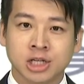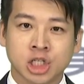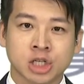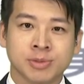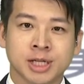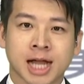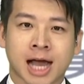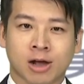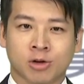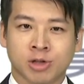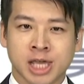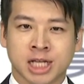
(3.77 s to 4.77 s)
知名的航
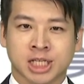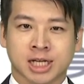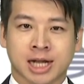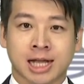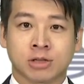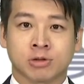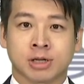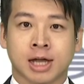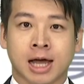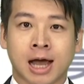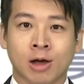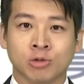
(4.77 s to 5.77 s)
空业者看准
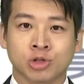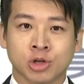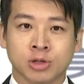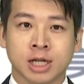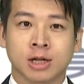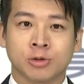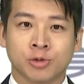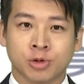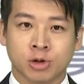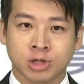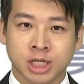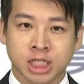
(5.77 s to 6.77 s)
了澳洲的旅
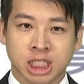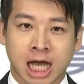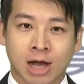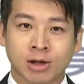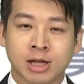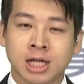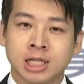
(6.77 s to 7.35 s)
游热潮，